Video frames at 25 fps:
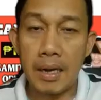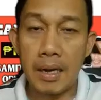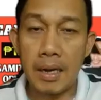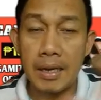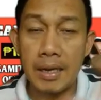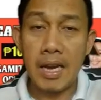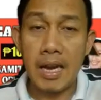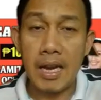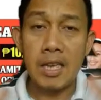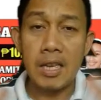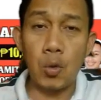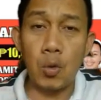Hi
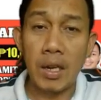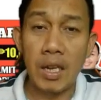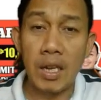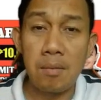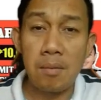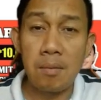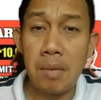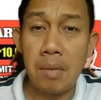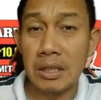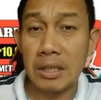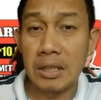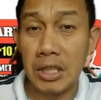guys, welcome
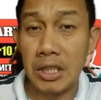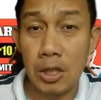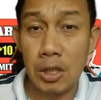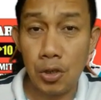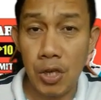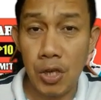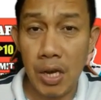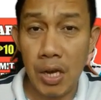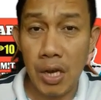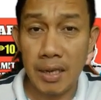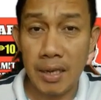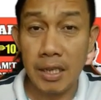back dito
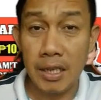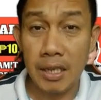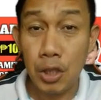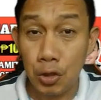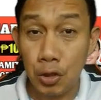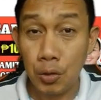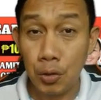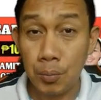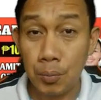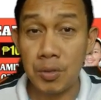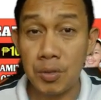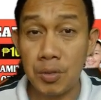sa aking
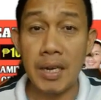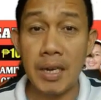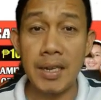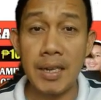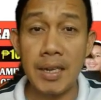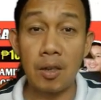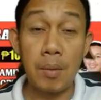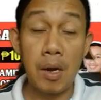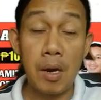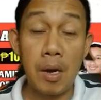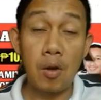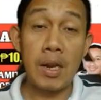YouTube channel.
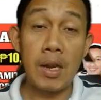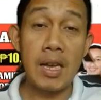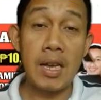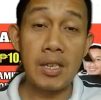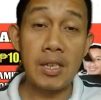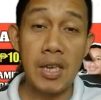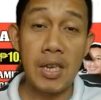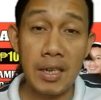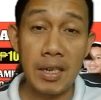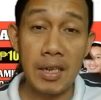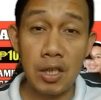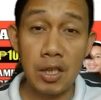Kung bago lang
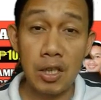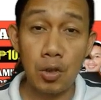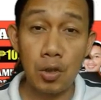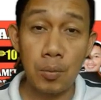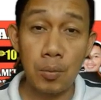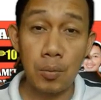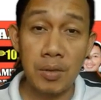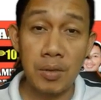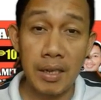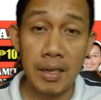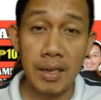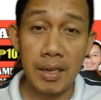sa aking YouTube
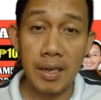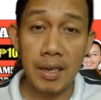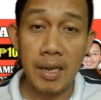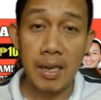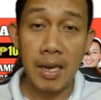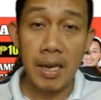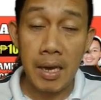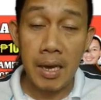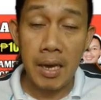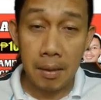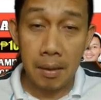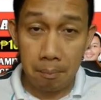channel,
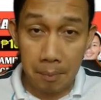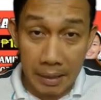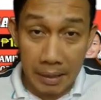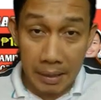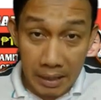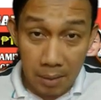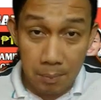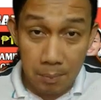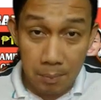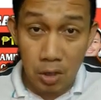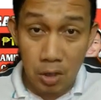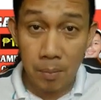My
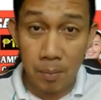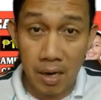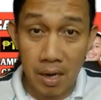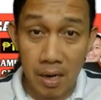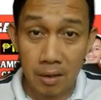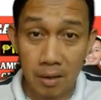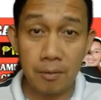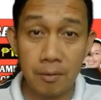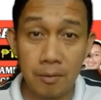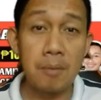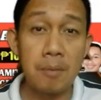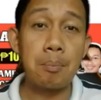name is Mark
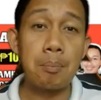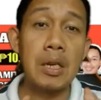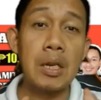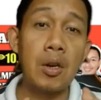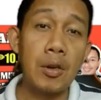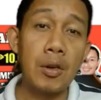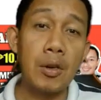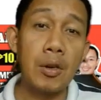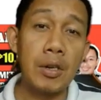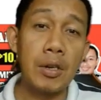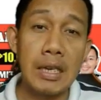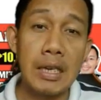from
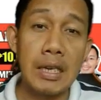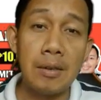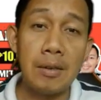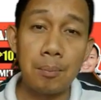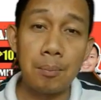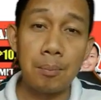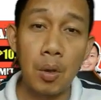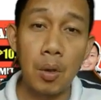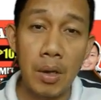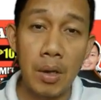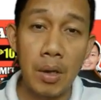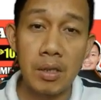Pinoy
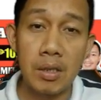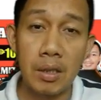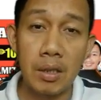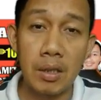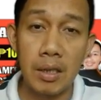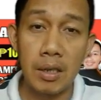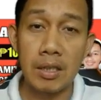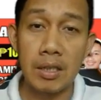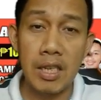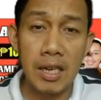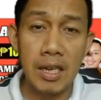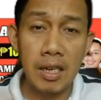Influencer.
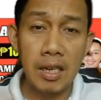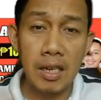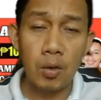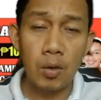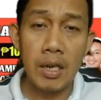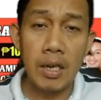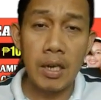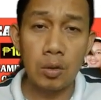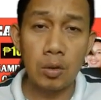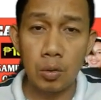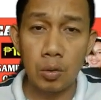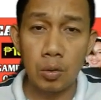Ang channel ko ay
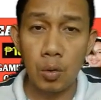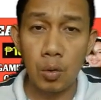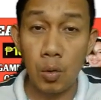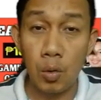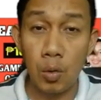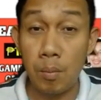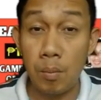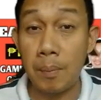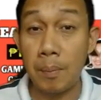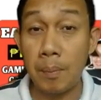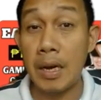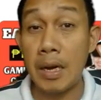nagtuturo kung
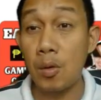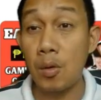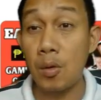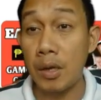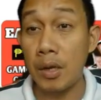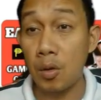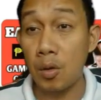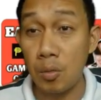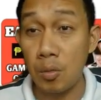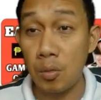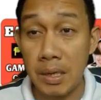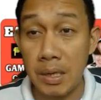paano kayo
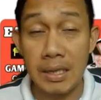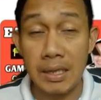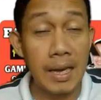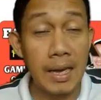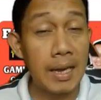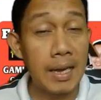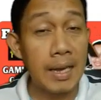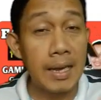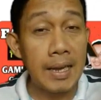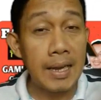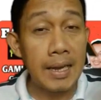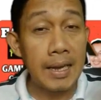
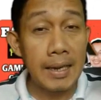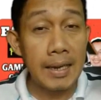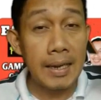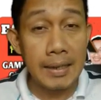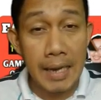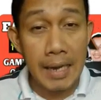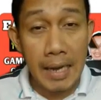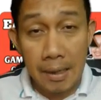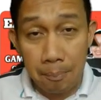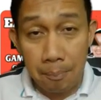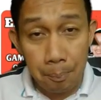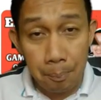kumita
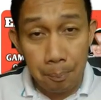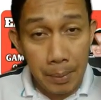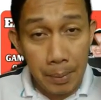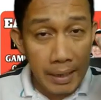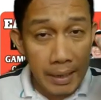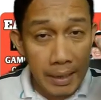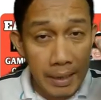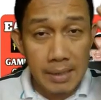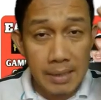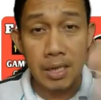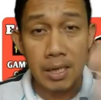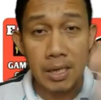ng
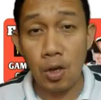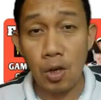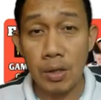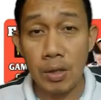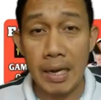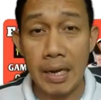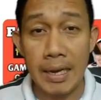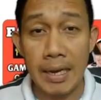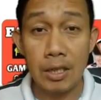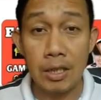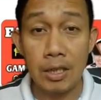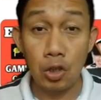pera sa
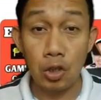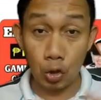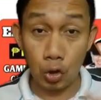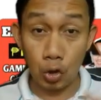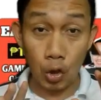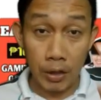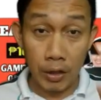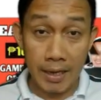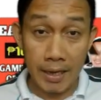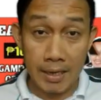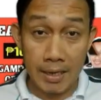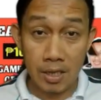online
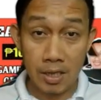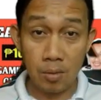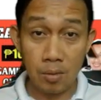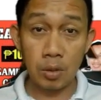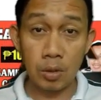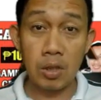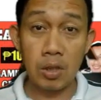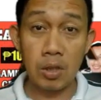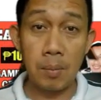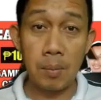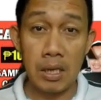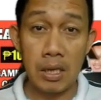tutorials,
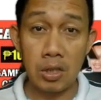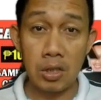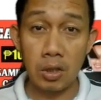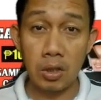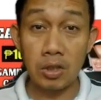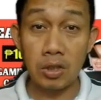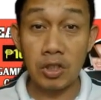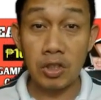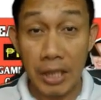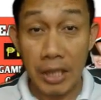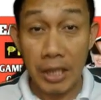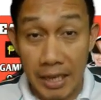
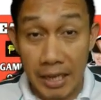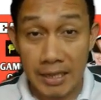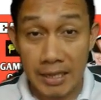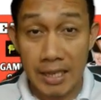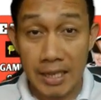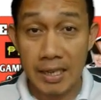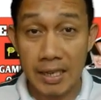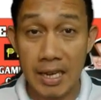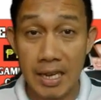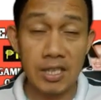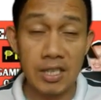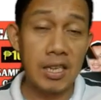motivation,
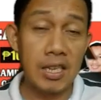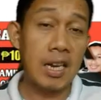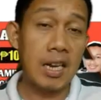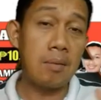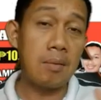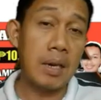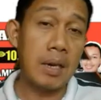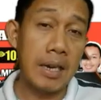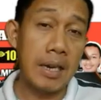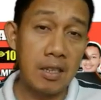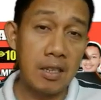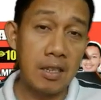trading at saka
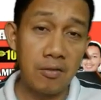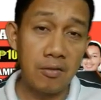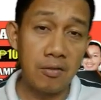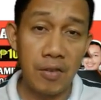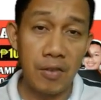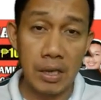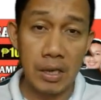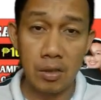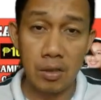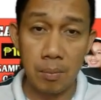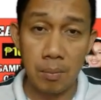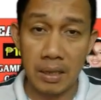mga
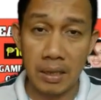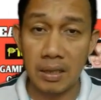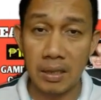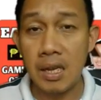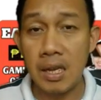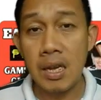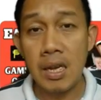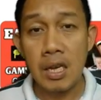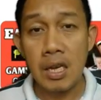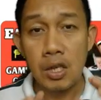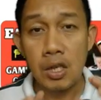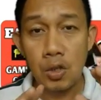investment.
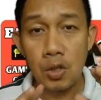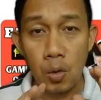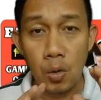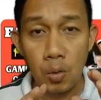So